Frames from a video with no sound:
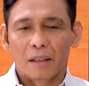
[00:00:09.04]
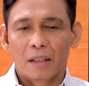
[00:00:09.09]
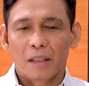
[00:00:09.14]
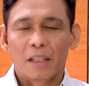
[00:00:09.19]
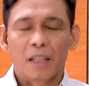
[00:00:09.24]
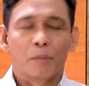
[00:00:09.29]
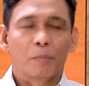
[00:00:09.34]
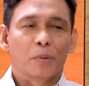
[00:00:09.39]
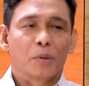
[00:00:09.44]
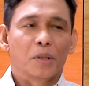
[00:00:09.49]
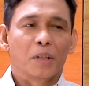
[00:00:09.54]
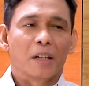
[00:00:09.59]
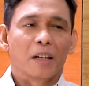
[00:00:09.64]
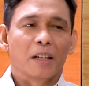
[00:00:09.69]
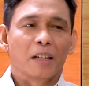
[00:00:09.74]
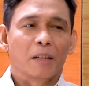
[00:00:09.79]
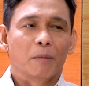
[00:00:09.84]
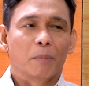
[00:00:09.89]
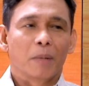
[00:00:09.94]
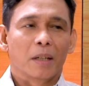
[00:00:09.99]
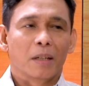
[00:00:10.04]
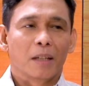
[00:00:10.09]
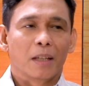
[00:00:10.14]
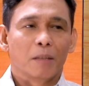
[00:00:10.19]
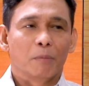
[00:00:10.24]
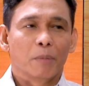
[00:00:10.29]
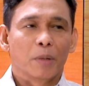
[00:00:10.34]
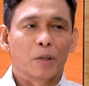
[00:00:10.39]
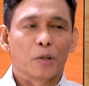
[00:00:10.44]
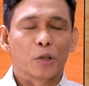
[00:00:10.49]
Hindi po siya
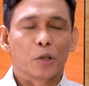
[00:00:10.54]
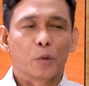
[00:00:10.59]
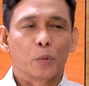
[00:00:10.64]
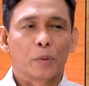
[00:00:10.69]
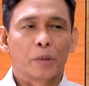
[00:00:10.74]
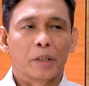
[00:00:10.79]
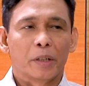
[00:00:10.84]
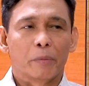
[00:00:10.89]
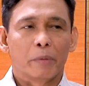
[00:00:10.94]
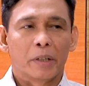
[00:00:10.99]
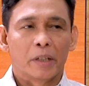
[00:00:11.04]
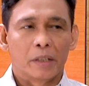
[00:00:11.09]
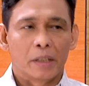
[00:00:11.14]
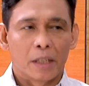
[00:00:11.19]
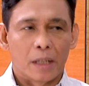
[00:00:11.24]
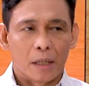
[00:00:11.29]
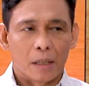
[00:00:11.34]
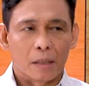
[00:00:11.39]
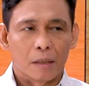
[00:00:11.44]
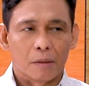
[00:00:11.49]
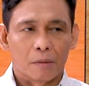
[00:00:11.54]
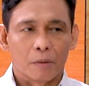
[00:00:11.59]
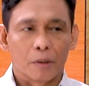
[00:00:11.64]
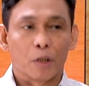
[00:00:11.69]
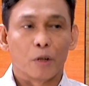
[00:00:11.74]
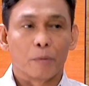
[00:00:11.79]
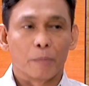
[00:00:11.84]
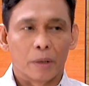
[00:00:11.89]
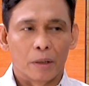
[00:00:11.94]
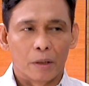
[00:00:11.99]
independent because we are very just
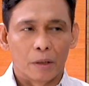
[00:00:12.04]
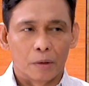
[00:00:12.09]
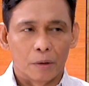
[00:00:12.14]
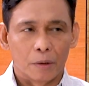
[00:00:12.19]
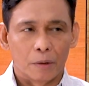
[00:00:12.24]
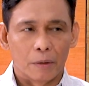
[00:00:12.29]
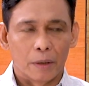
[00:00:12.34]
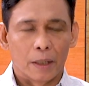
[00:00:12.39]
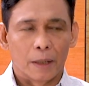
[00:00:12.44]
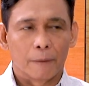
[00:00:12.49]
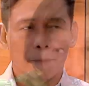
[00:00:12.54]
recommendatory.